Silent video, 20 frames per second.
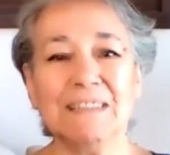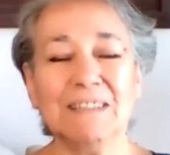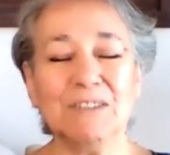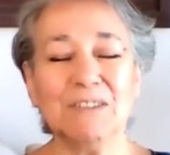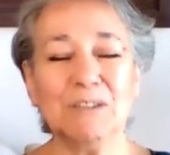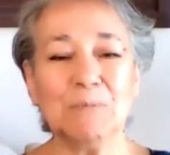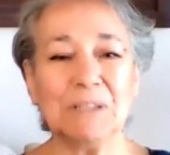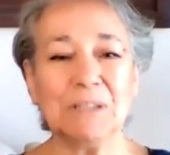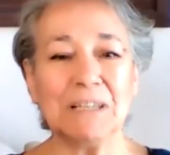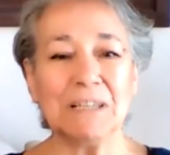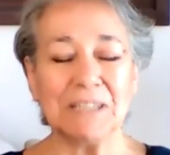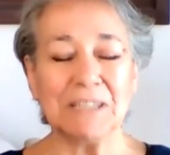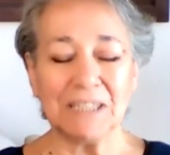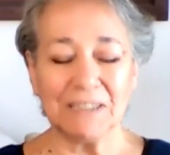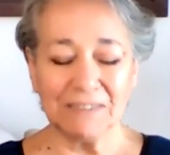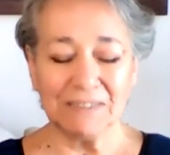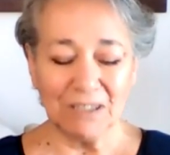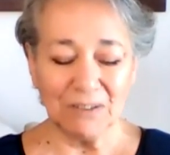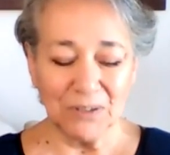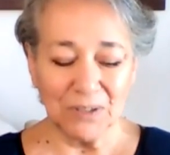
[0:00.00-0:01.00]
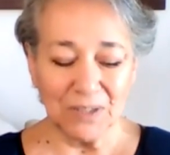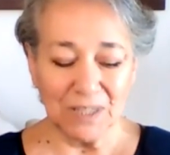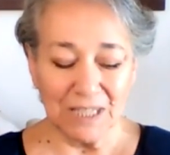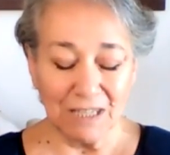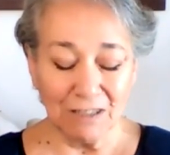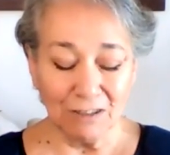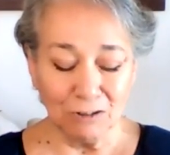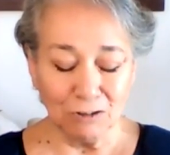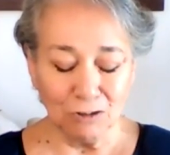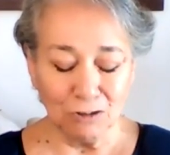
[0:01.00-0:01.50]
Quiero por haber estado hoy
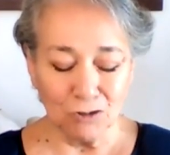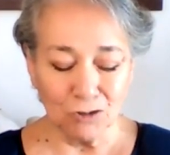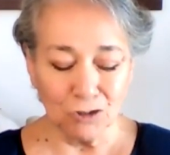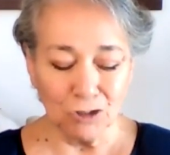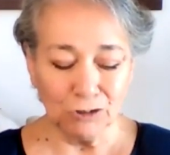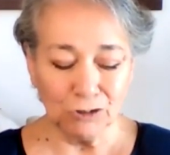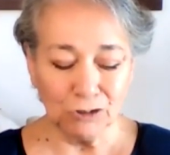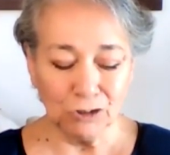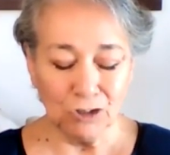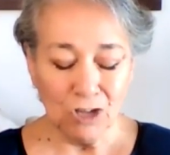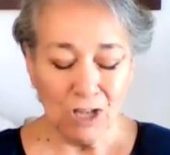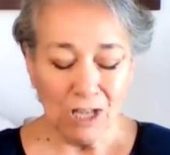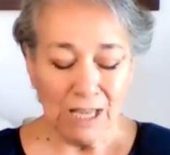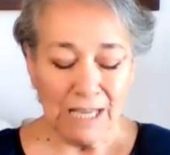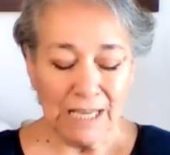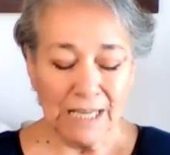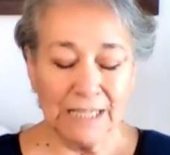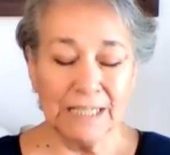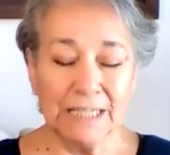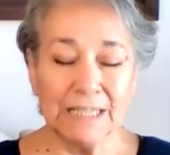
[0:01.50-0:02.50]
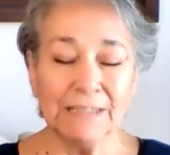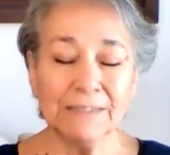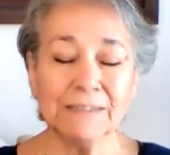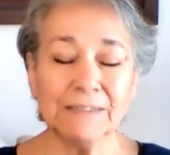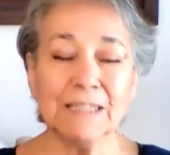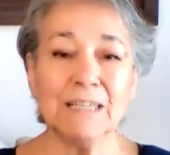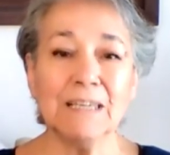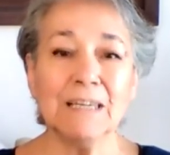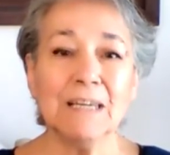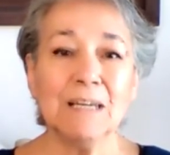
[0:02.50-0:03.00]
día con nosotros en
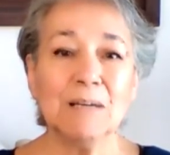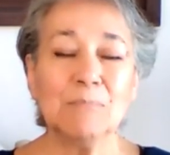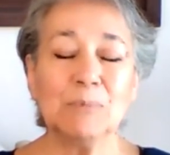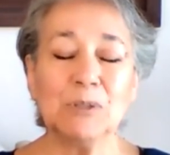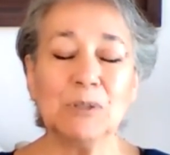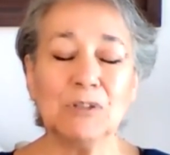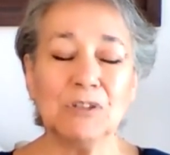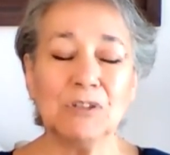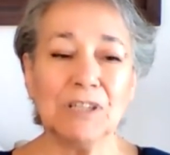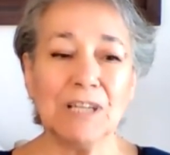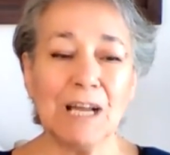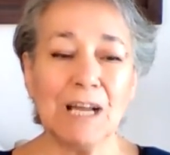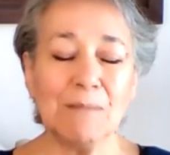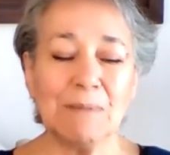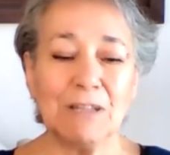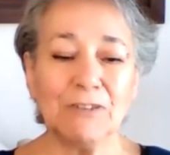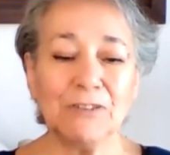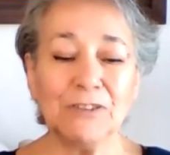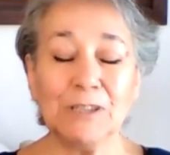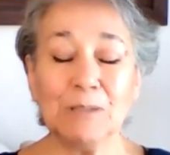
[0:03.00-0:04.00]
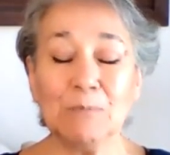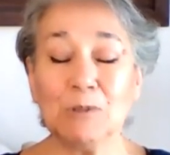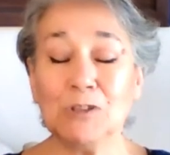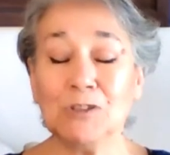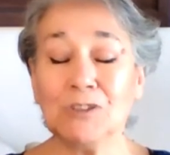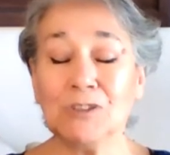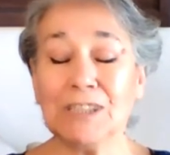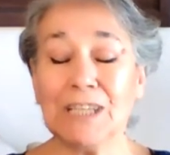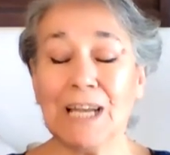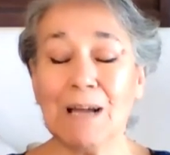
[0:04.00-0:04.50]
este programa donde
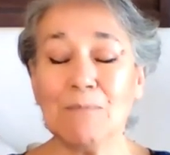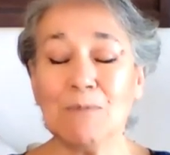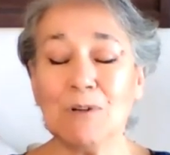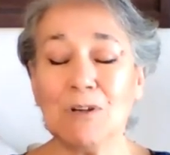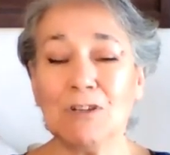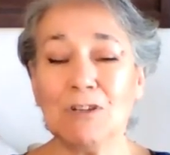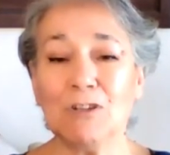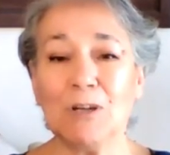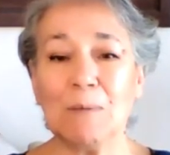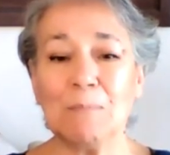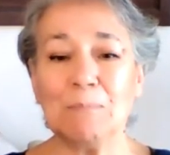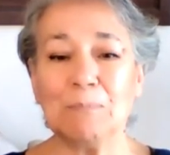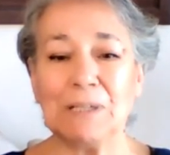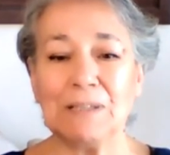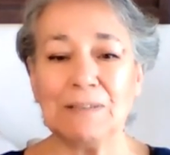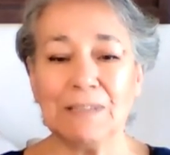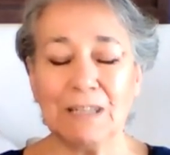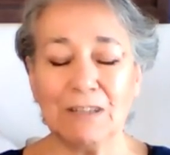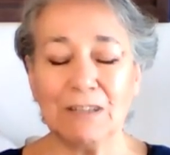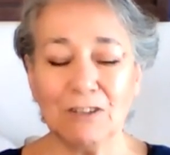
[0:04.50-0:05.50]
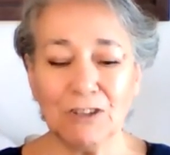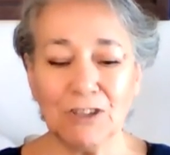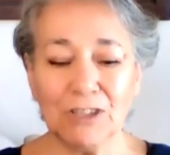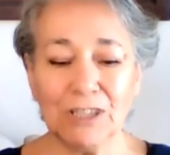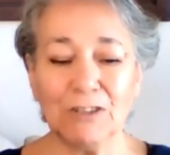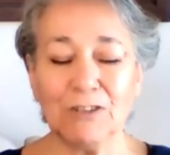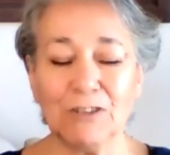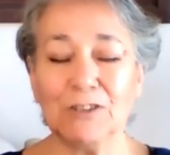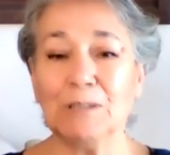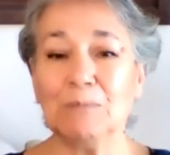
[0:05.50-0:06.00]
mostramos los
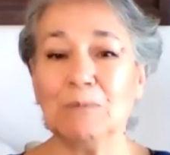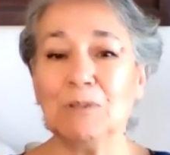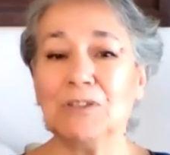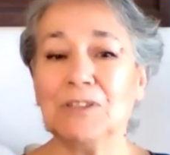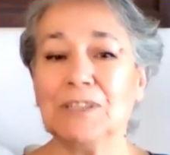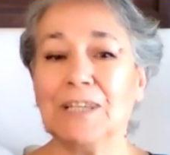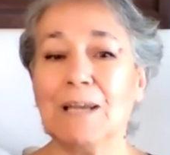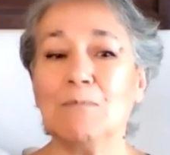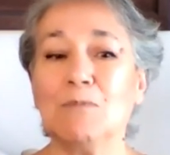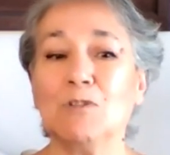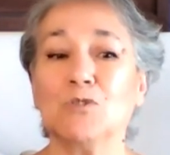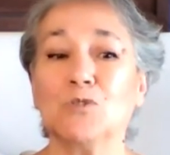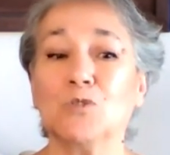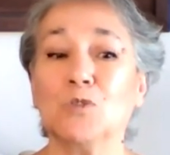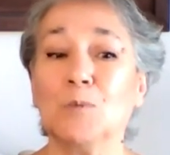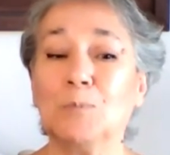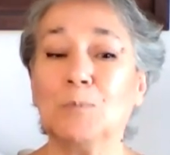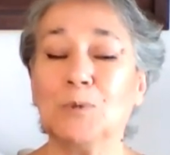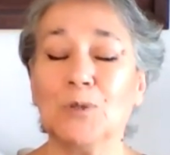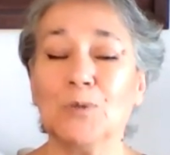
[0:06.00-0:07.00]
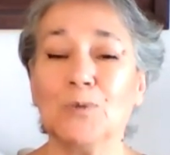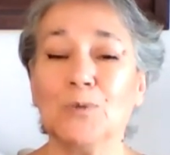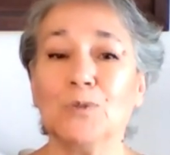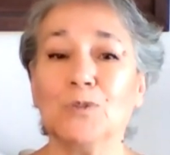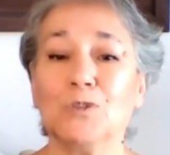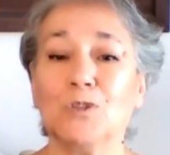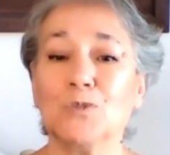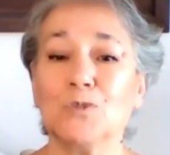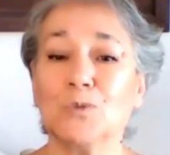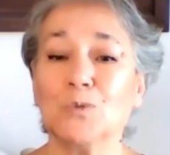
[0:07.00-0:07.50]
emprendedores, donde mostramos sus
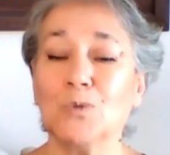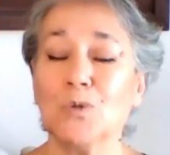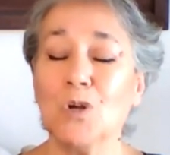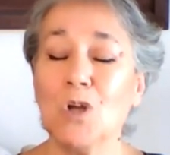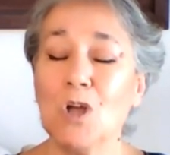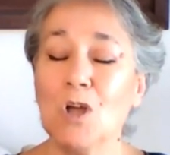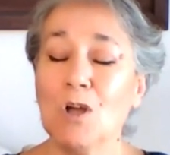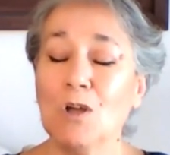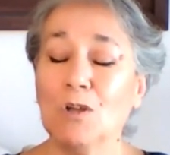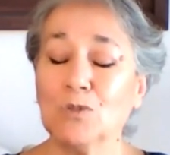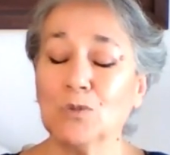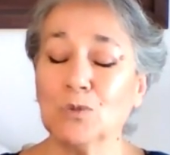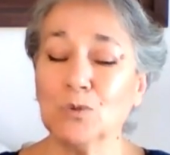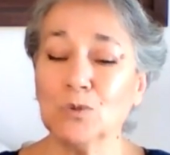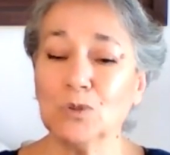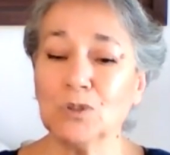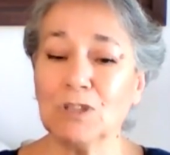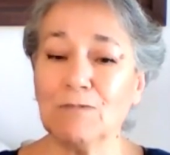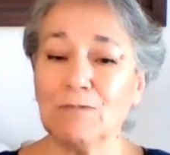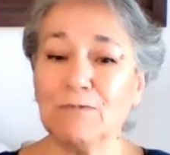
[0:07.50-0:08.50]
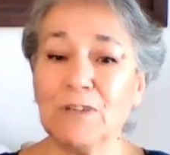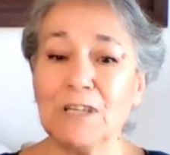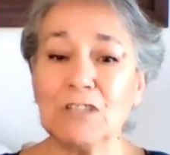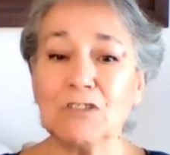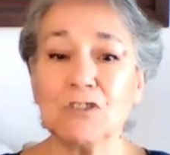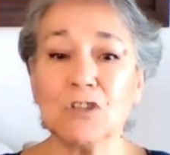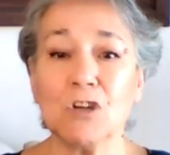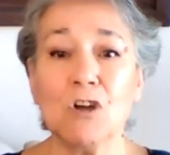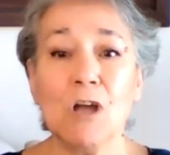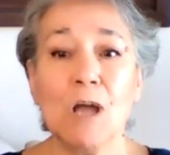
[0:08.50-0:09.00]
productos, sus
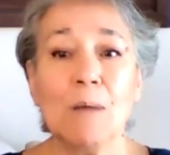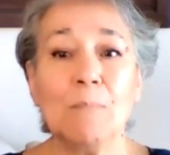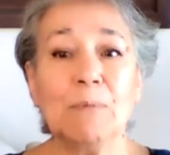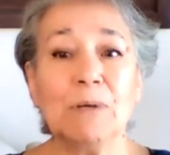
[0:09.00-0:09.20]
esfuerzos.